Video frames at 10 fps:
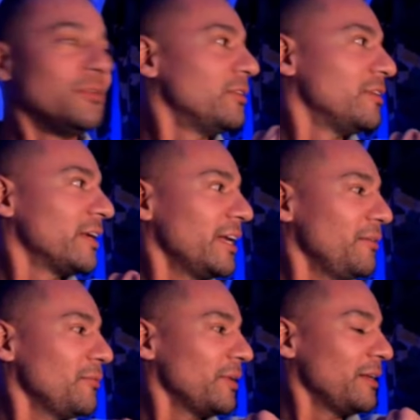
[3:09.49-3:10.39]
si
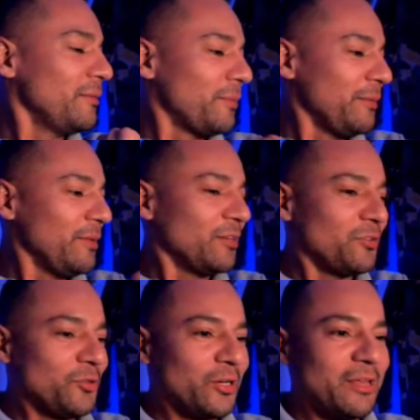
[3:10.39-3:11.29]
quieres, puedes mirar
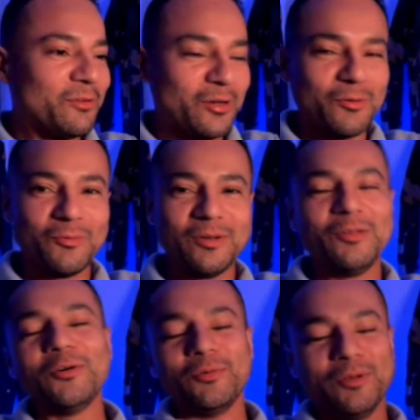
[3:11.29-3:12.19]
si yo las de los,
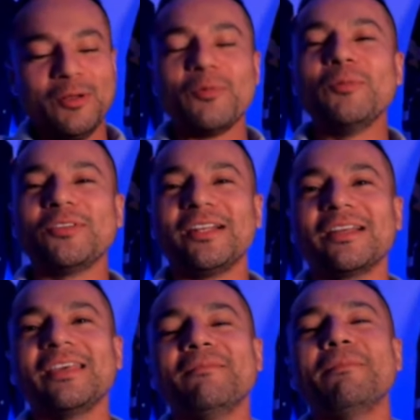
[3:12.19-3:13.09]
no, no le puedo mostrar
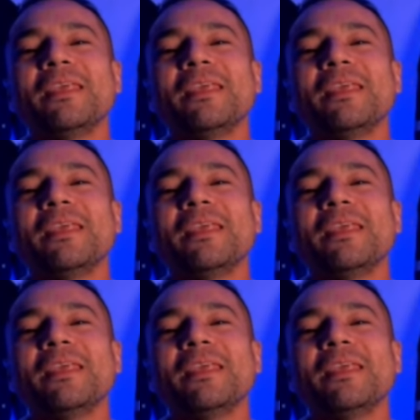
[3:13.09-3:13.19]
aquí.